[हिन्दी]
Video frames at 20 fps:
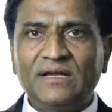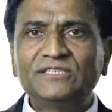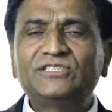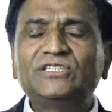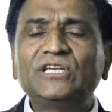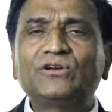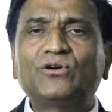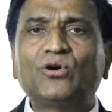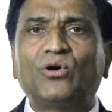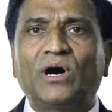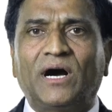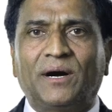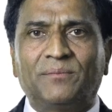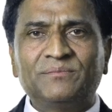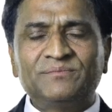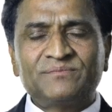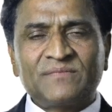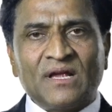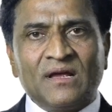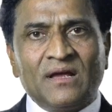इसी को
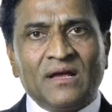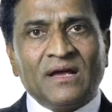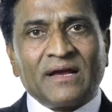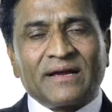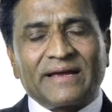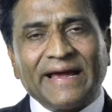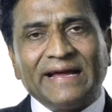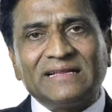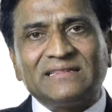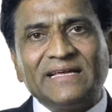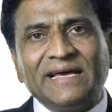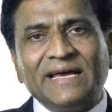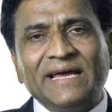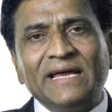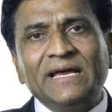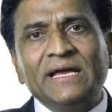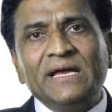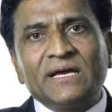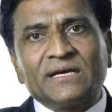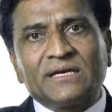हम कहते
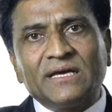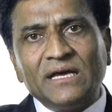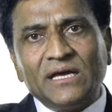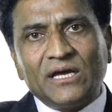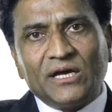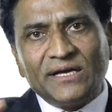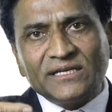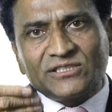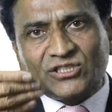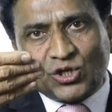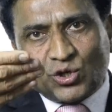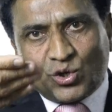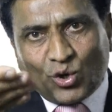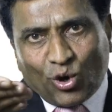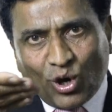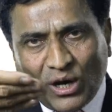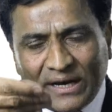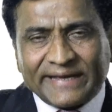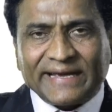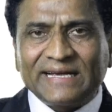हैं कि इस
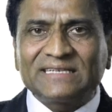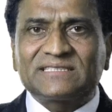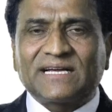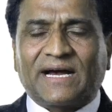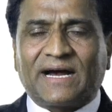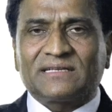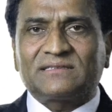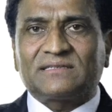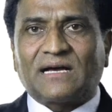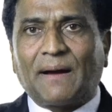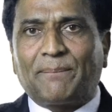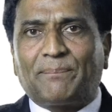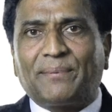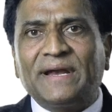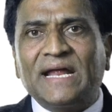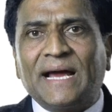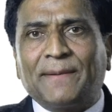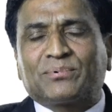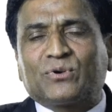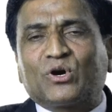गोल के साथ
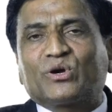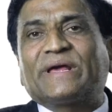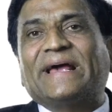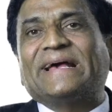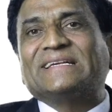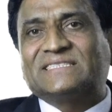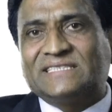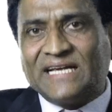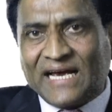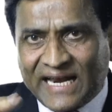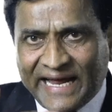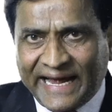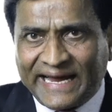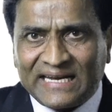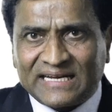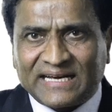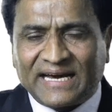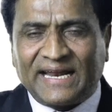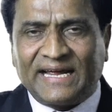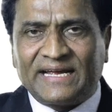अपने आप को कैसे
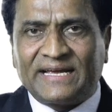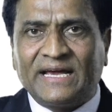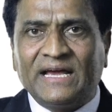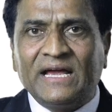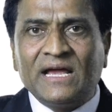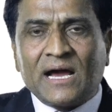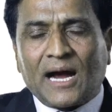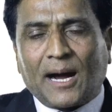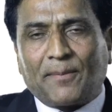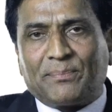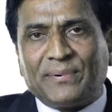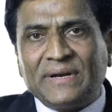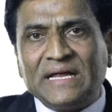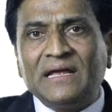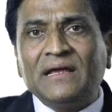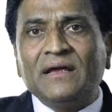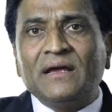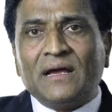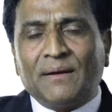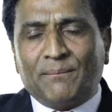अलाइन करेंगे
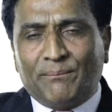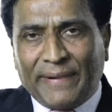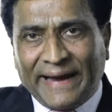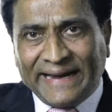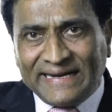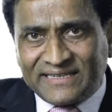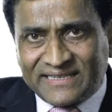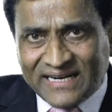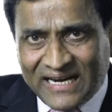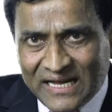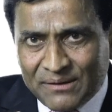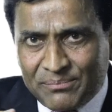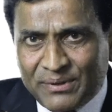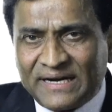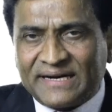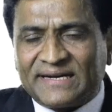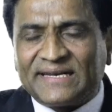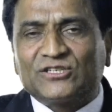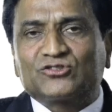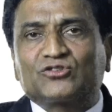अपनी मेंटल
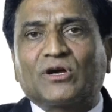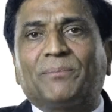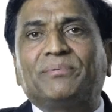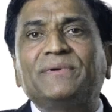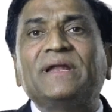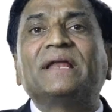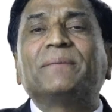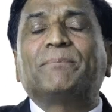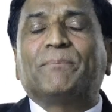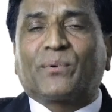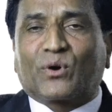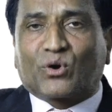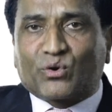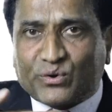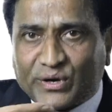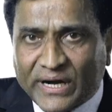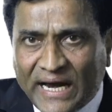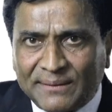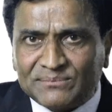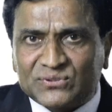एबिलिटीज को अपने
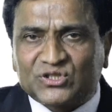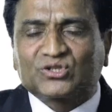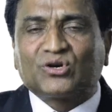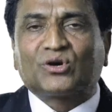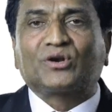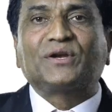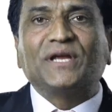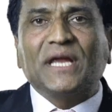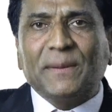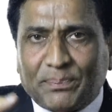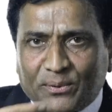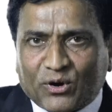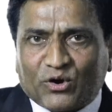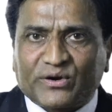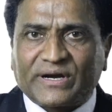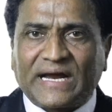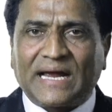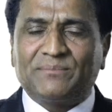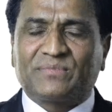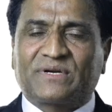प्रोग्राम्स को
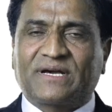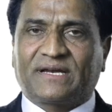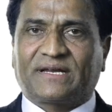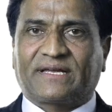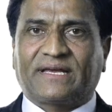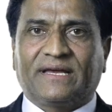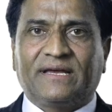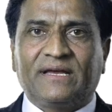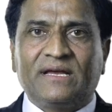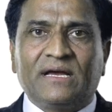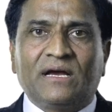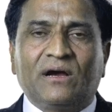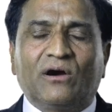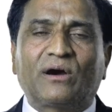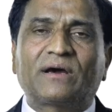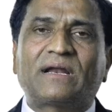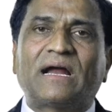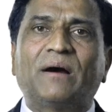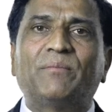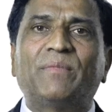रीप्रोग्राम करके
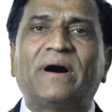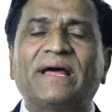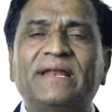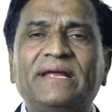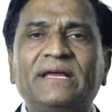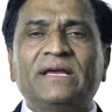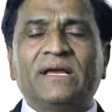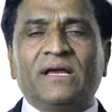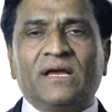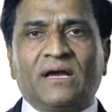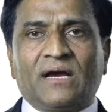और हमारी